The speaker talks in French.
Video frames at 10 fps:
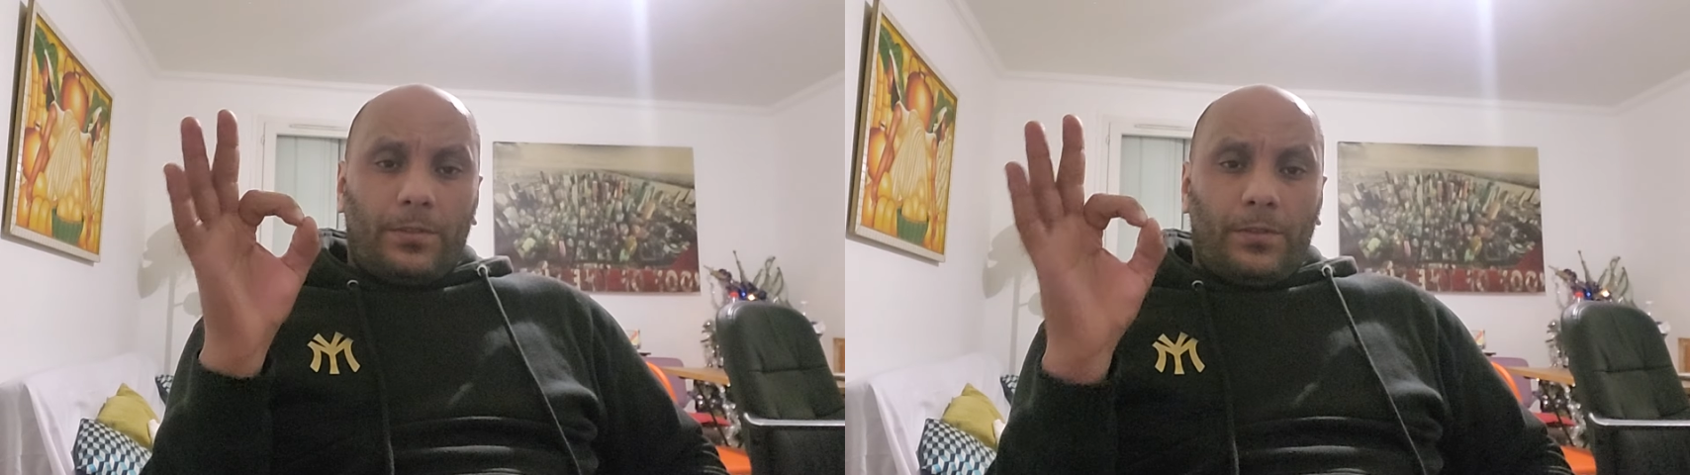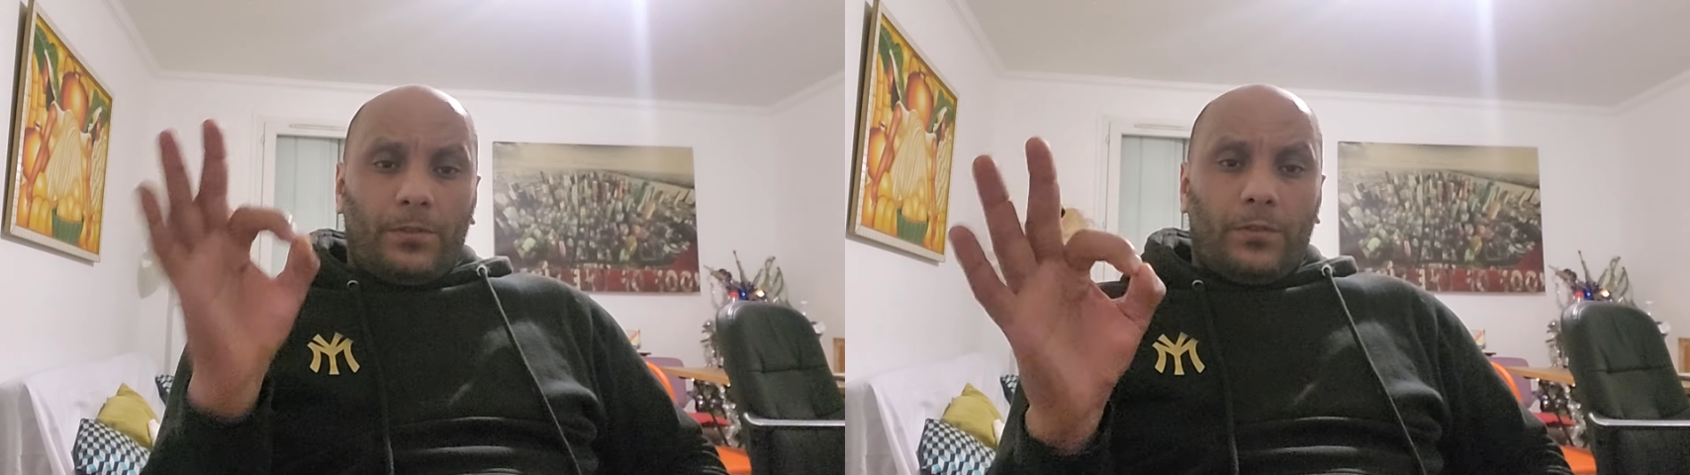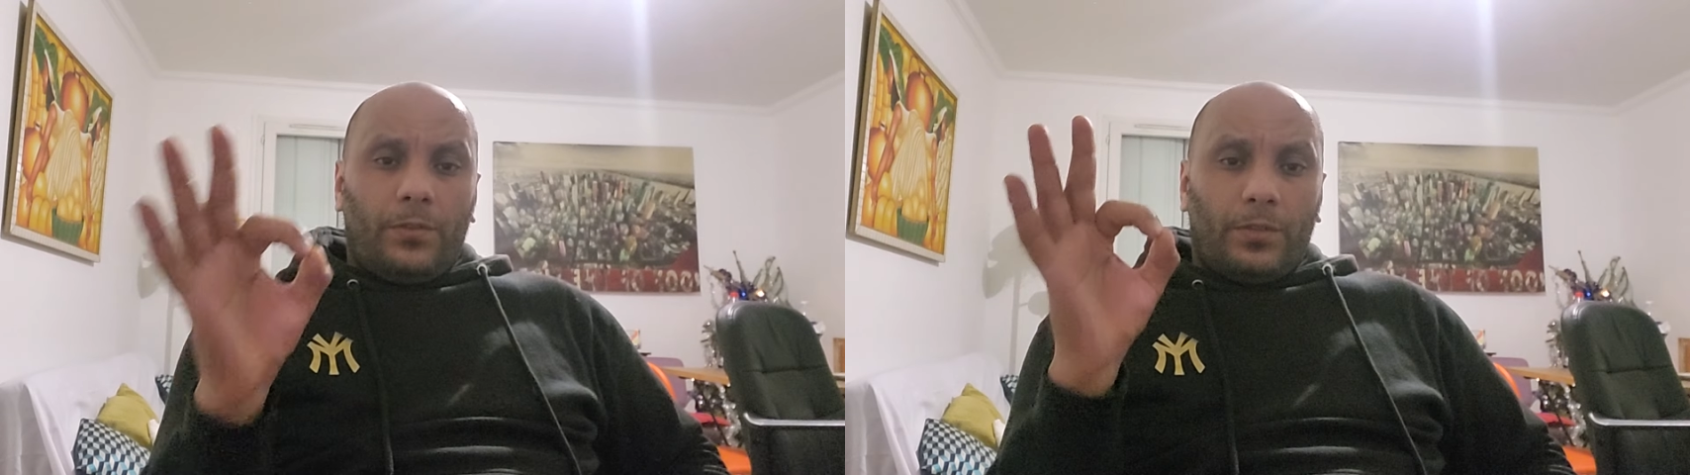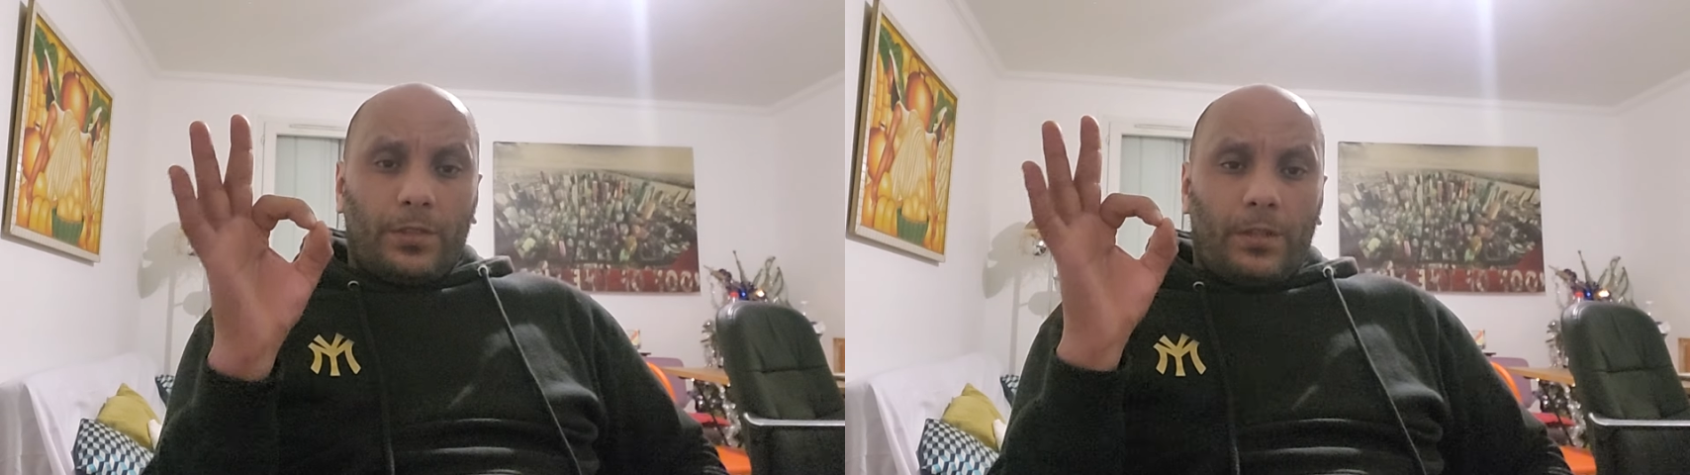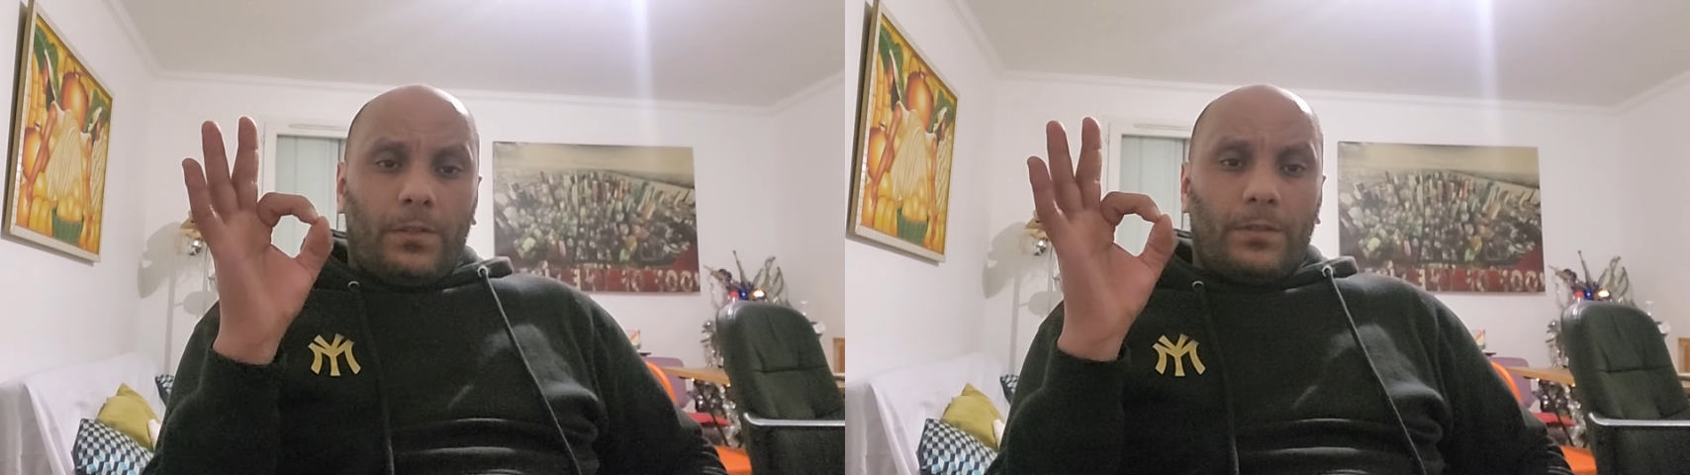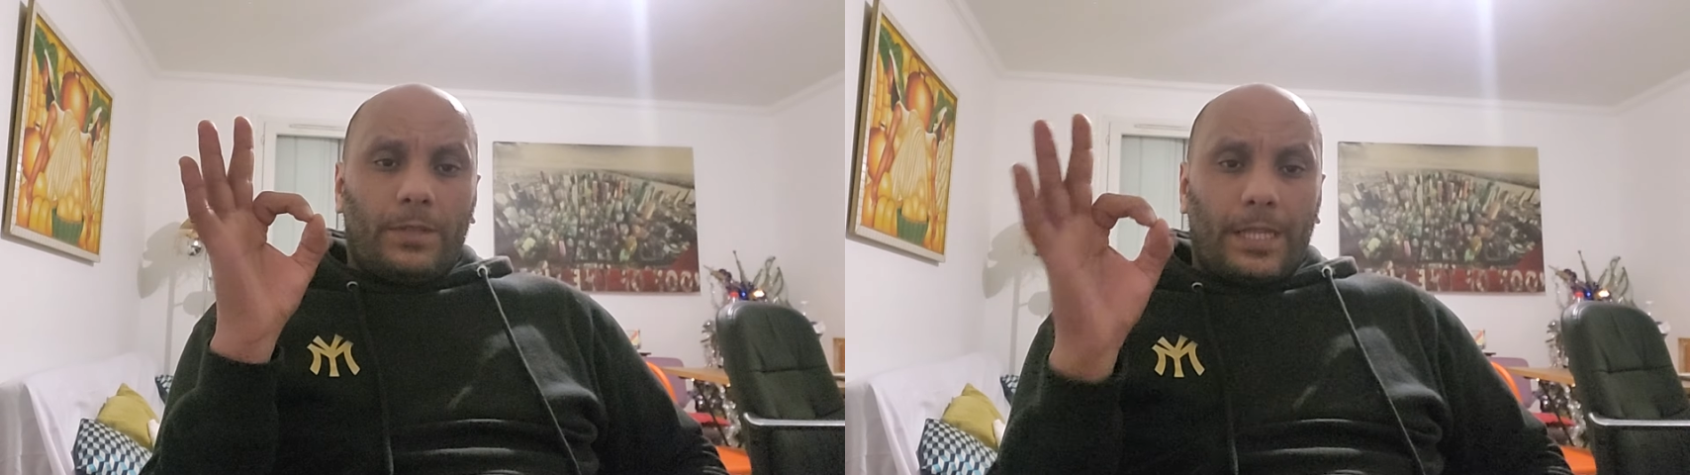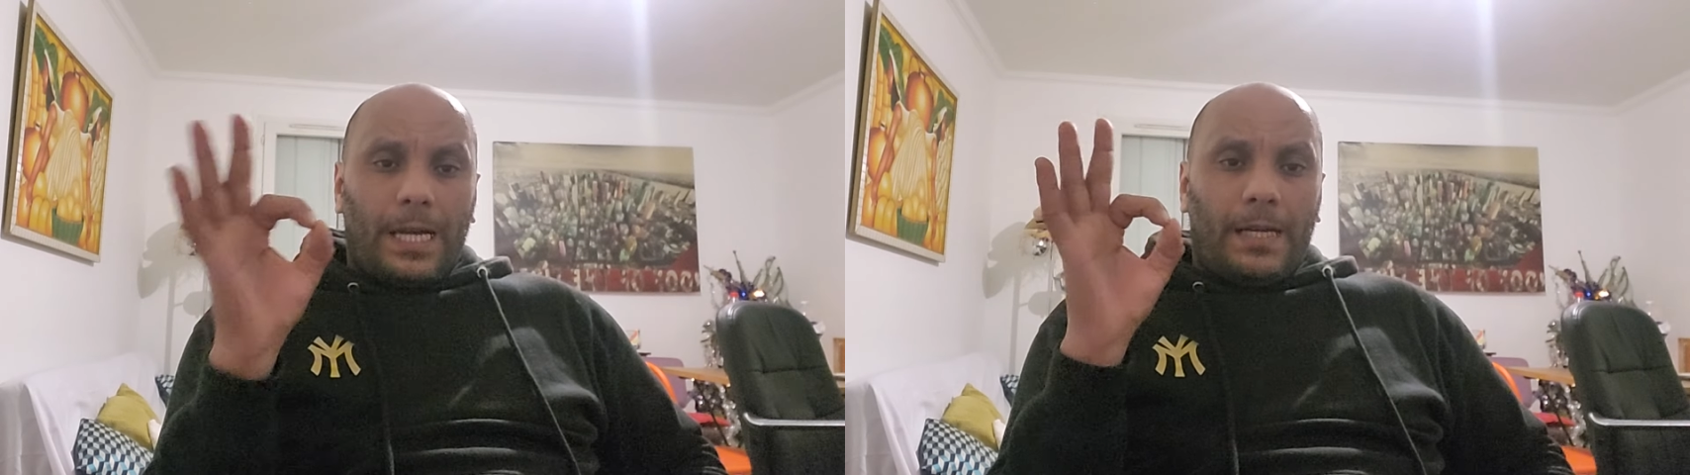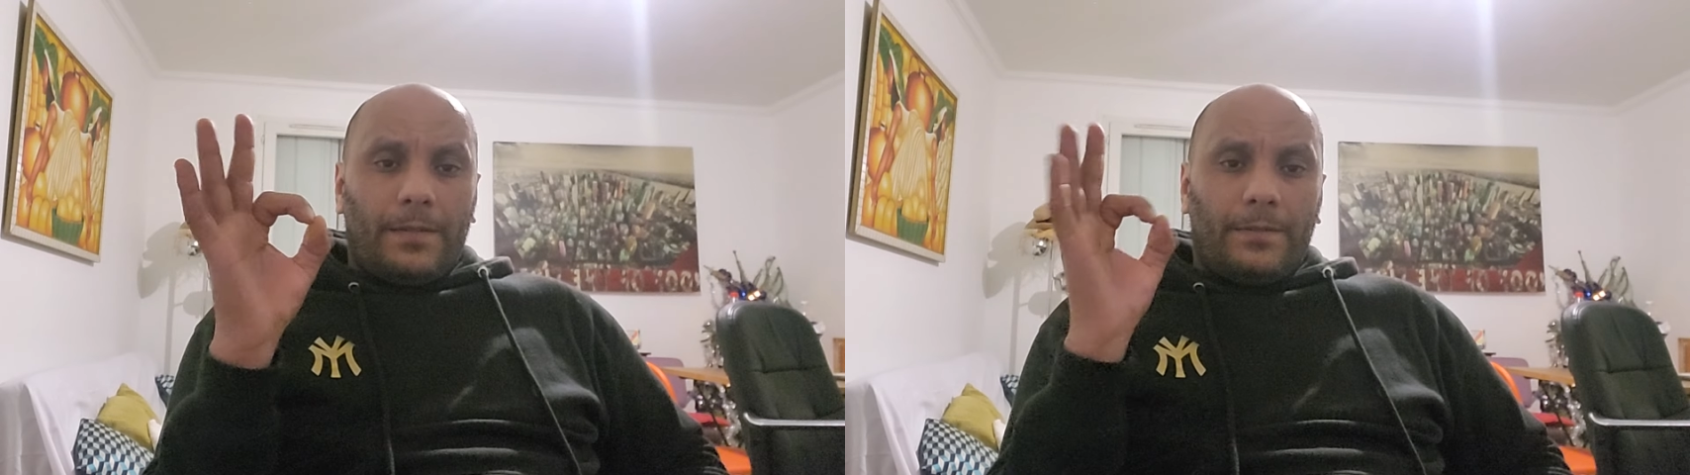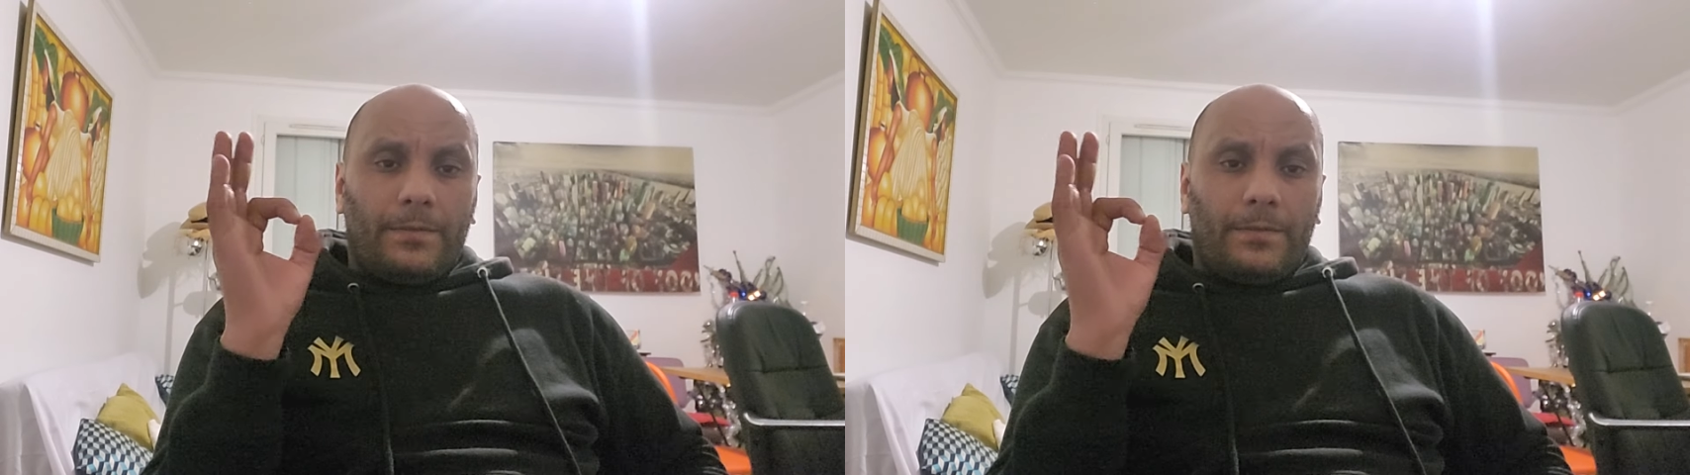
de 200K,